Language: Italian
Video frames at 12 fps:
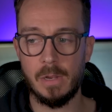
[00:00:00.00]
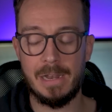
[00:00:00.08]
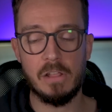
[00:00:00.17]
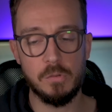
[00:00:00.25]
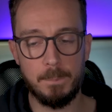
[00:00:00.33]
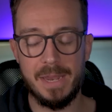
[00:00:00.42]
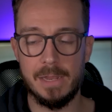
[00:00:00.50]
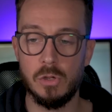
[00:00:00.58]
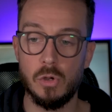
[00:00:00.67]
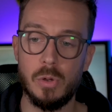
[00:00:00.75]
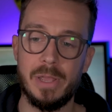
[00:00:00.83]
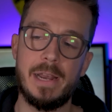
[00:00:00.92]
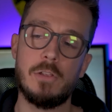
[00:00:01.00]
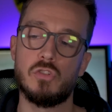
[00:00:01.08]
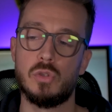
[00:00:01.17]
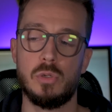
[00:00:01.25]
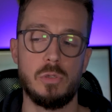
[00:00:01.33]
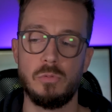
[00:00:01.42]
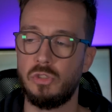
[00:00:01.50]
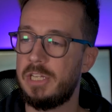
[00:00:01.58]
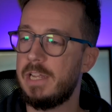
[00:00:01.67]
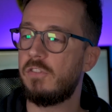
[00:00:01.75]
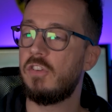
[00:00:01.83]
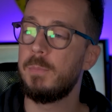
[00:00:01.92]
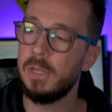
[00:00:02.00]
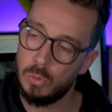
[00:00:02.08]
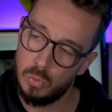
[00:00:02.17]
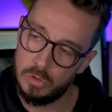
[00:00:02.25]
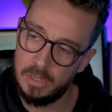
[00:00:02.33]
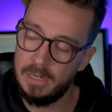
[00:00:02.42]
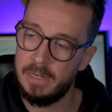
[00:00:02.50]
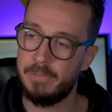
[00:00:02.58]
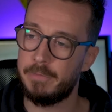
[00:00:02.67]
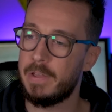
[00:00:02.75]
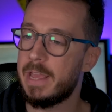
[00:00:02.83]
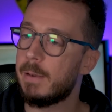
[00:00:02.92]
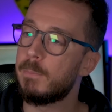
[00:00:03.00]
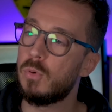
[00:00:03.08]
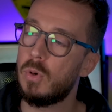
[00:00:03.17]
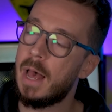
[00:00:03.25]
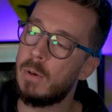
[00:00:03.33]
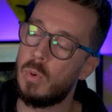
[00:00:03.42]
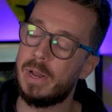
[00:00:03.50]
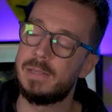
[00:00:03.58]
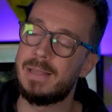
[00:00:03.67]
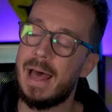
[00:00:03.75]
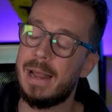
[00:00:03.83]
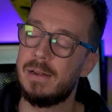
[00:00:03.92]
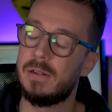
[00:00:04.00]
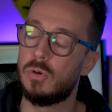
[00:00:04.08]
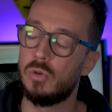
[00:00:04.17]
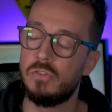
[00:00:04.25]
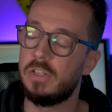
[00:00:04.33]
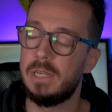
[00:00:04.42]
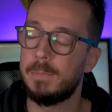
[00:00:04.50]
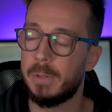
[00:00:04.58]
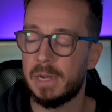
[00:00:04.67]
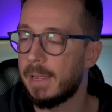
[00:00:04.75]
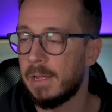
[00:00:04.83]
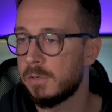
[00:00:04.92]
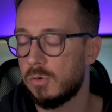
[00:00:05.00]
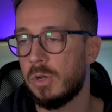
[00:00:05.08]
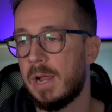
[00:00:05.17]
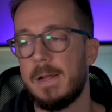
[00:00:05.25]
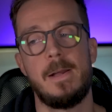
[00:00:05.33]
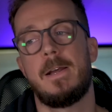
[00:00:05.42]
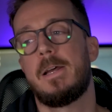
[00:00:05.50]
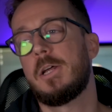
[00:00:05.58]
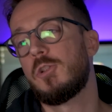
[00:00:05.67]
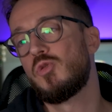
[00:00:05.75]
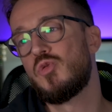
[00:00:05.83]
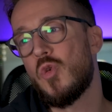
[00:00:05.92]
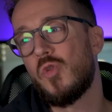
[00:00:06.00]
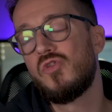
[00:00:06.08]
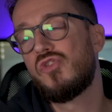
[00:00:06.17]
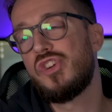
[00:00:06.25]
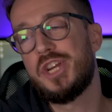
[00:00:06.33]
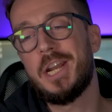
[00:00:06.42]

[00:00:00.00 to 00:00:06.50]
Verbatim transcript: la spengo e resto dieci minuti lì fermo a guardarla così perché ancora non ci